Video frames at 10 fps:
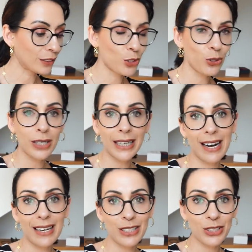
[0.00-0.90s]
eine schöne
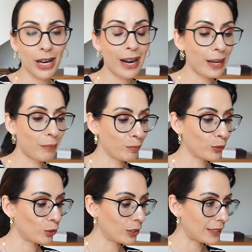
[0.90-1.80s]
Karte schreiben
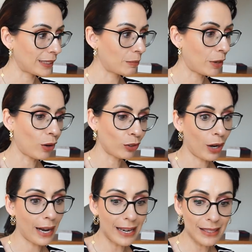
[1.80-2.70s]
und das eben auch
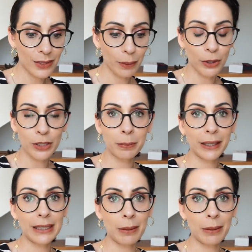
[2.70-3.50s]
noch alles zur Post bringen,